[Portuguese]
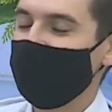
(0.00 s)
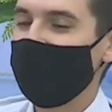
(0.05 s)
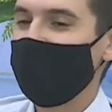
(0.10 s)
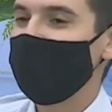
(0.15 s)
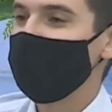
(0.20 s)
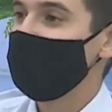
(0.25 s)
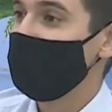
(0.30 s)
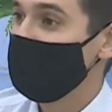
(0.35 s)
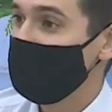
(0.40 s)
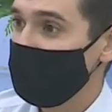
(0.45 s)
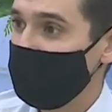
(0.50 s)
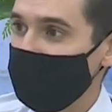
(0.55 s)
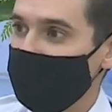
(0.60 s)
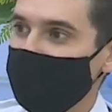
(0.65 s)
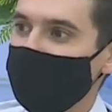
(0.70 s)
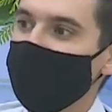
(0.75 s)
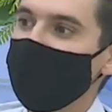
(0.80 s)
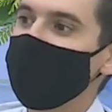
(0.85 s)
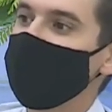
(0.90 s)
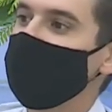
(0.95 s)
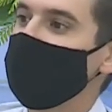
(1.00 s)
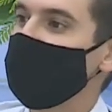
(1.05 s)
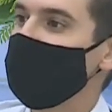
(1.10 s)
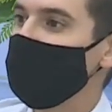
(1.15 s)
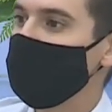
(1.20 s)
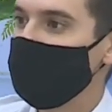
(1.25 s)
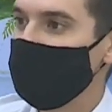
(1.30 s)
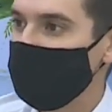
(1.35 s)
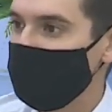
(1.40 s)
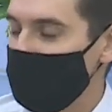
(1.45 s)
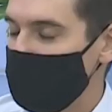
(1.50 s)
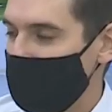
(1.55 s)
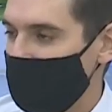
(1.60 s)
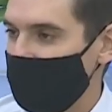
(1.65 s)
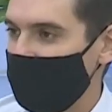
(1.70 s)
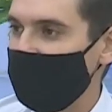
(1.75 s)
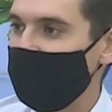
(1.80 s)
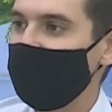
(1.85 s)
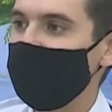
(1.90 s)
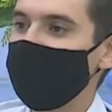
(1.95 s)
né? É a saúde da criança que depois vai para
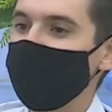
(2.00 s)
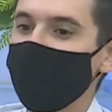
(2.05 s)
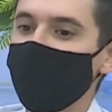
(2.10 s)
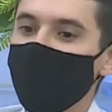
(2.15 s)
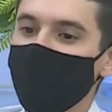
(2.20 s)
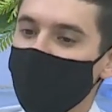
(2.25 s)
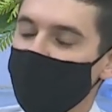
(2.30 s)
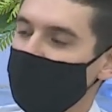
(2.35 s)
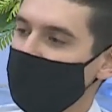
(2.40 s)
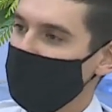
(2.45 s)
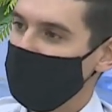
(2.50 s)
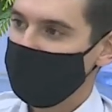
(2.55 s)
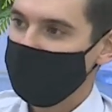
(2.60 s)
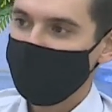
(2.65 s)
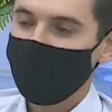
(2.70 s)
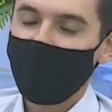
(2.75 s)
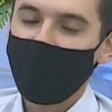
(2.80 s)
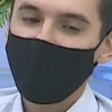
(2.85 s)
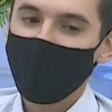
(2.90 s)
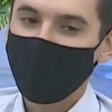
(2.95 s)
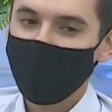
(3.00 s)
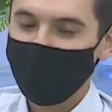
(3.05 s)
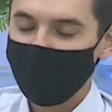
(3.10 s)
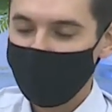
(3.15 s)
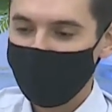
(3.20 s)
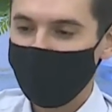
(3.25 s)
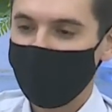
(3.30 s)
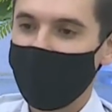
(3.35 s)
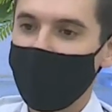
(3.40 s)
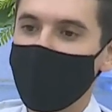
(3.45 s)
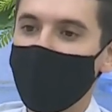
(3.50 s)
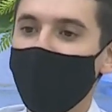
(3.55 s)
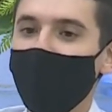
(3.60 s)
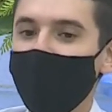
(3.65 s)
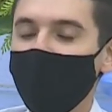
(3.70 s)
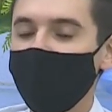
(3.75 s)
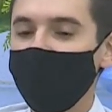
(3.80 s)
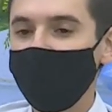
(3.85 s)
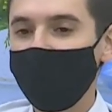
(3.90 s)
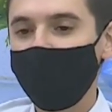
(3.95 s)
casa, esse pai depois vai para o
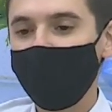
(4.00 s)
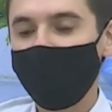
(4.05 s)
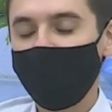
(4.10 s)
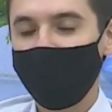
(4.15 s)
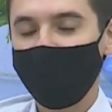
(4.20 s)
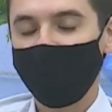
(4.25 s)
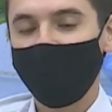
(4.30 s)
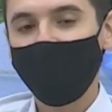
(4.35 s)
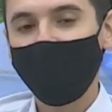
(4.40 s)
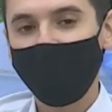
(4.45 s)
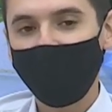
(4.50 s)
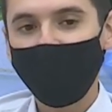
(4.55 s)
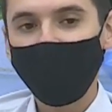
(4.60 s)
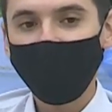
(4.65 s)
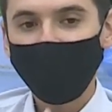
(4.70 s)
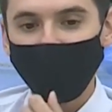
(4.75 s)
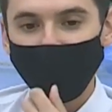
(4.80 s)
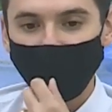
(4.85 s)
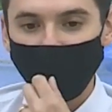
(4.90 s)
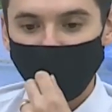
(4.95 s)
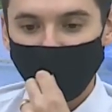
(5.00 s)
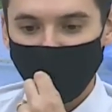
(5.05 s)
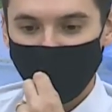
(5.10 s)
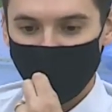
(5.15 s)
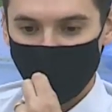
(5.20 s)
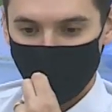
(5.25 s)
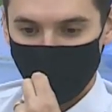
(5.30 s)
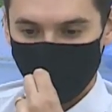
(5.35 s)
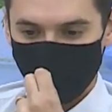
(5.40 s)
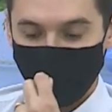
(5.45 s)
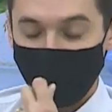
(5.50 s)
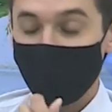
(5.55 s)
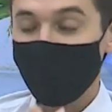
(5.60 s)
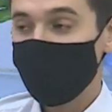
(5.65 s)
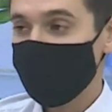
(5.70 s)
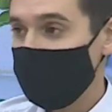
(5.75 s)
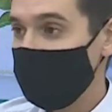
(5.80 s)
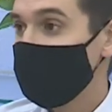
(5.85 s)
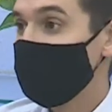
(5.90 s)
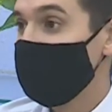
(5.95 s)
trabalho. Então, a tendência, e eu
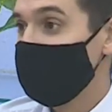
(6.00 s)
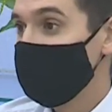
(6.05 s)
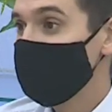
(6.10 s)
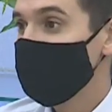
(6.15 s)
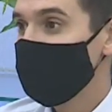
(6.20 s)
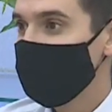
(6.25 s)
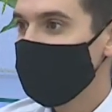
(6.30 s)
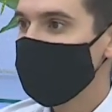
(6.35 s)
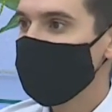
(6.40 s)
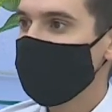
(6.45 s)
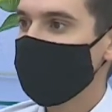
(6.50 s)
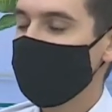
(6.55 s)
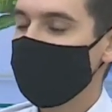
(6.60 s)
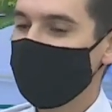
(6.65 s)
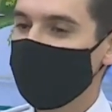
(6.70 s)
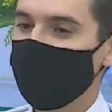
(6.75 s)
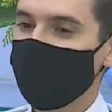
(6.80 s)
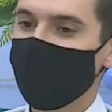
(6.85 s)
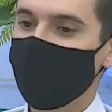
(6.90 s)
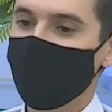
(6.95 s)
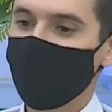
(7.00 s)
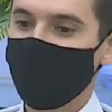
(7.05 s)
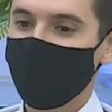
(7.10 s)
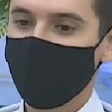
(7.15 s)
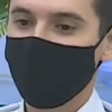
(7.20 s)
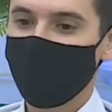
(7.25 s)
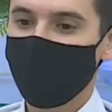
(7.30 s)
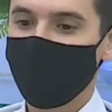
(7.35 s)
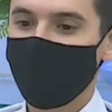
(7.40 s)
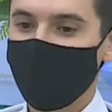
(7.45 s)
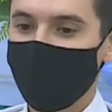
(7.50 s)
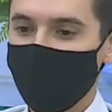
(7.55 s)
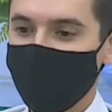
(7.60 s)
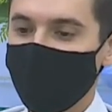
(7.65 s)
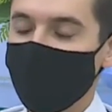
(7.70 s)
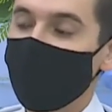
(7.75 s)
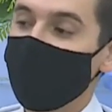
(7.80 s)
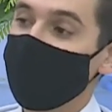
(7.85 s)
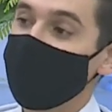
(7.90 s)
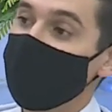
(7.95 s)
espero que aconteça, é que, que
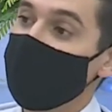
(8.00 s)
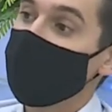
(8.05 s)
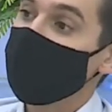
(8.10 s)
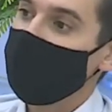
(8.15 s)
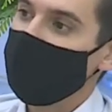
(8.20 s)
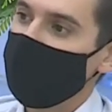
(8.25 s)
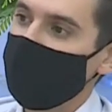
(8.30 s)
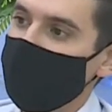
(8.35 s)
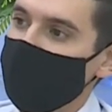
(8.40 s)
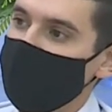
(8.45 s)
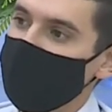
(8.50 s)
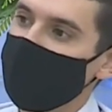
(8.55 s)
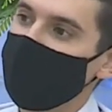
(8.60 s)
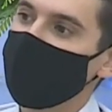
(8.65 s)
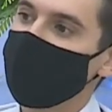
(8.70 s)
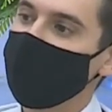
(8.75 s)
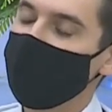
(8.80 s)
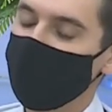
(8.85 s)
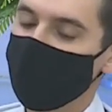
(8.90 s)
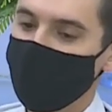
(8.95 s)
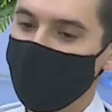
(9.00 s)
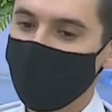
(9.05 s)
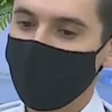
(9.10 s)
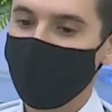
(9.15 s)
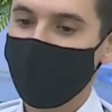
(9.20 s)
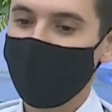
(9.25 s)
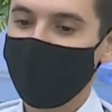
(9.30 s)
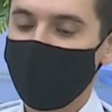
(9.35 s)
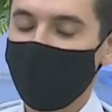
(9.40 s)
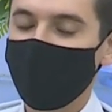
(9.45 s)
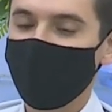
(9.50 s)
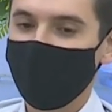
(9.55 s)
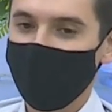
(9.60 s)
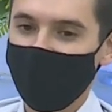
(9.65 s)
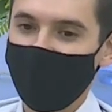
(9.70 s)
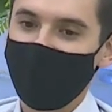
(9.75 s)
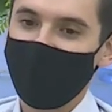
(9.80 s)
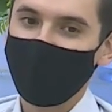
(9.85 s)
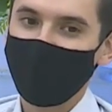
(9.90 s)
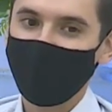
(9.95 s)
essa relação melhore, ela fique muito mais
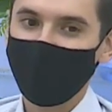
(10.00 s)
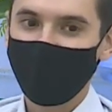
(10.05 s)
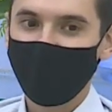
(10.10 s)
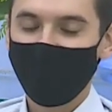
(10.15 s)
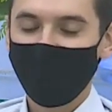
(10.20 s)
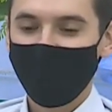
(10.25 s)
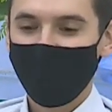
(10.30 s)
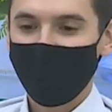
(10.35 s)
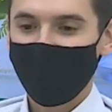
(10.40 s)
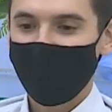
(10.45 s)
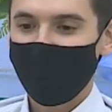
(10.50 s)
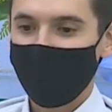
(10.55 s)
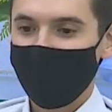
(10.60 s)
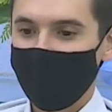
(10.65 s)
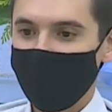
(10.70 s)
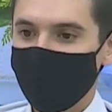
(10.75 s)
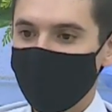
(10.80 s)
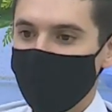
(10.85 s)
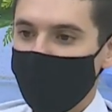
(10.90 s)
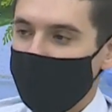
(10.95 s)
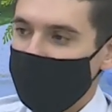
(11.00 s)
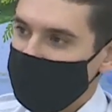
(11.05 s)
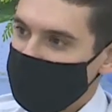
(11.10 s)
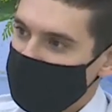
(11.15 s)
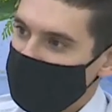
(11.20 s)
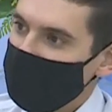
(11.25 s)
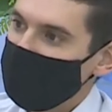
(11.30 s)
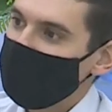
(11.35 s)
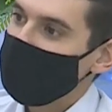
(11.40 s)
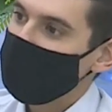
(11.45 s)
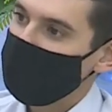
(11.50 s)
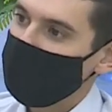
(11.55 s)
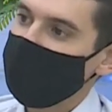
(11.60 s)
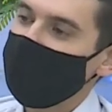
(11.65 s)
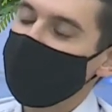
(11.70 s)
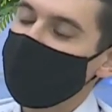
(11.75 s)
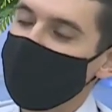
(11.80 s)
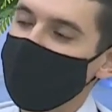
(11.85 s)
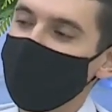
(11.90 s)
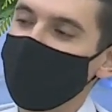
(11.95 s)
afinada uh, e proativa e
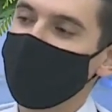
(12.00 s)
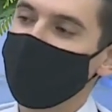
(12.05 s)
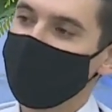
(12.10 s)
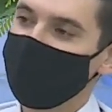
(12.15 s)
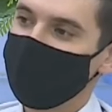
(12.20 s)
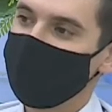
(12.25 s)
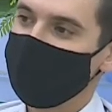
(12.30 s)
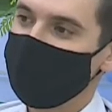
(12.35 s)
positiva.